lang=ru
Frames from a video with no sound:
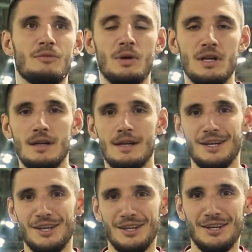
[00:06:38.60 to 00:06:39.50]
моей
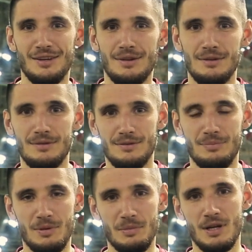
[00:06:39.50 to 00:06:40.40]
карьере
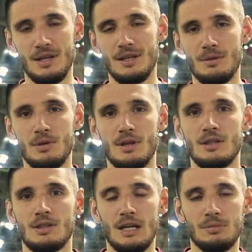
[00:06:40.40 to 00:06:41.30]
в премьер-лиге было
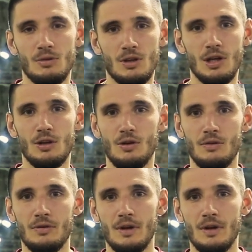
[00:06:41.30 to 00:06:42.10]
не так много голов.